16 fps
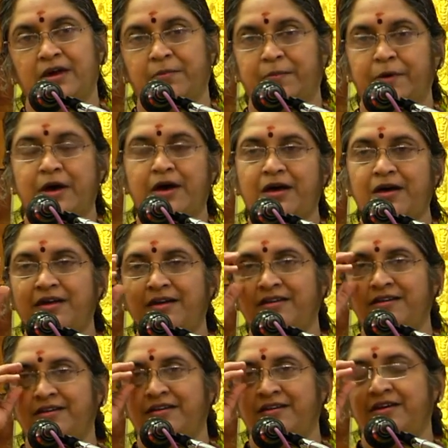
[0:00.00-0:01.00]
அப்பா
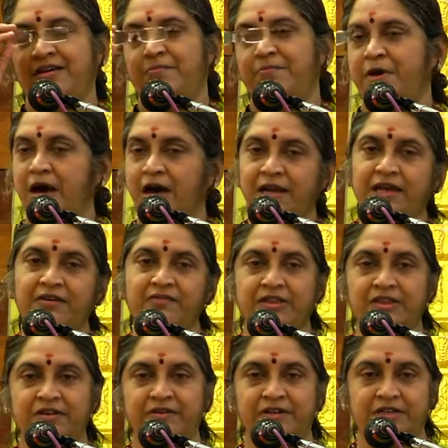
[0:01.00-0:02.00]
பாலை
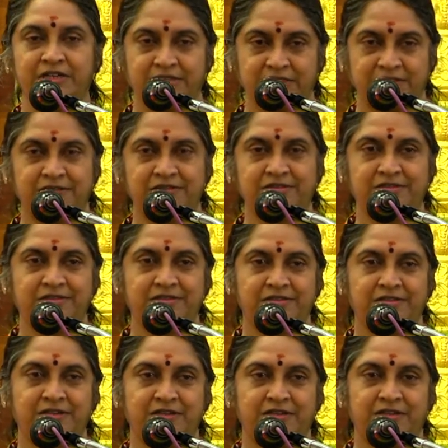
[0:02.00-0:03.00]
வந்துவிட்டது
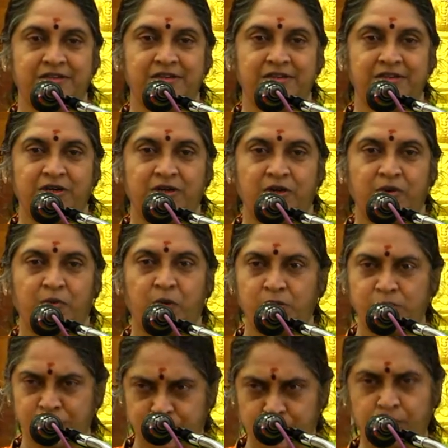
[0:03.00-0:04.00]

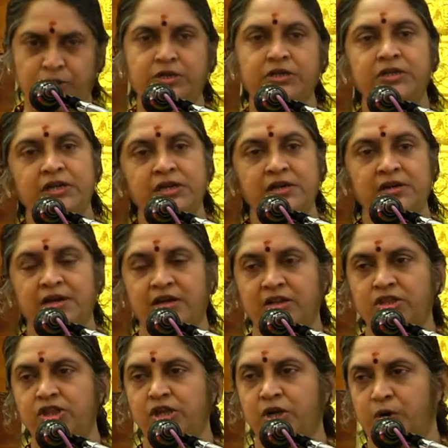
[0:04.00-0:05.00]
ஒரு சொட்டு நீர்
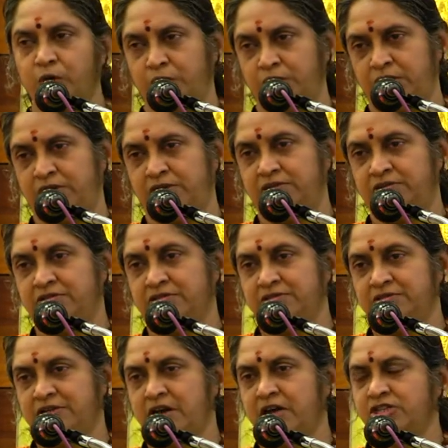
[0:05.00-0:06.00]
அருந்திக்கொள்
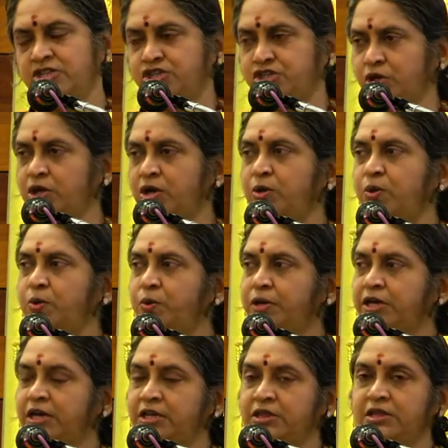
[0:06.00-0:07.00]
நான்
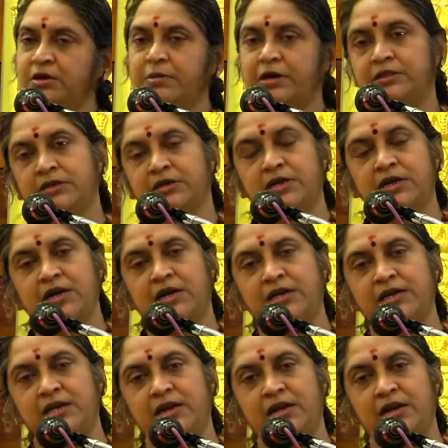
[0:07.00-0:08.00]
சொல்லக்கூடிய இந்த
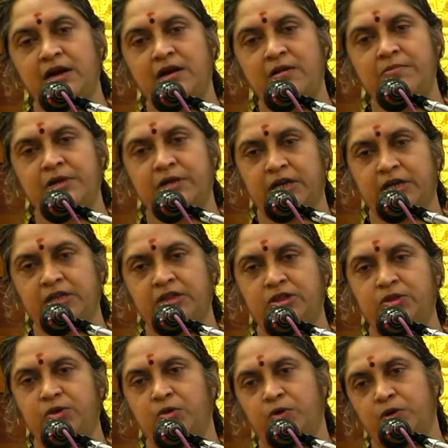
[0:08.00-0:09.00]
மந்திரங்களையெல்லாம்
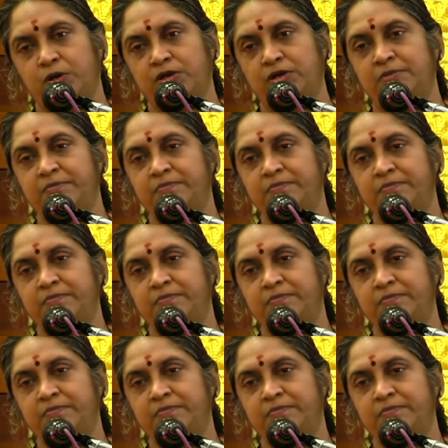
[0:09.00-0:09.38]
கிரகித்துக்கொள்